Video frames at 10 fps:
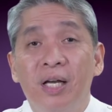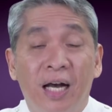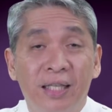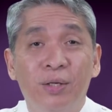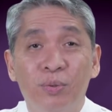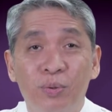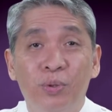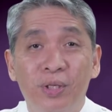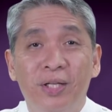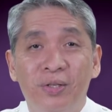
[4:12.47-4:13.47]
Ang
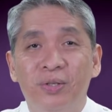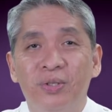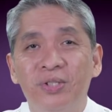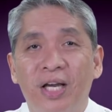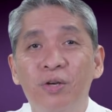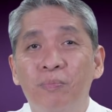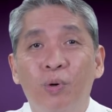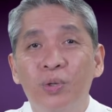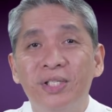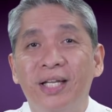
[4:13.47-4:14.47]
tinutukoy ng Diyos ay yung
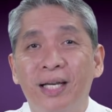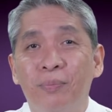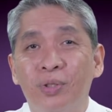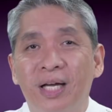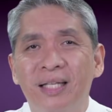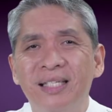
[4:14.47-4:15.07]
buong sanlibutan.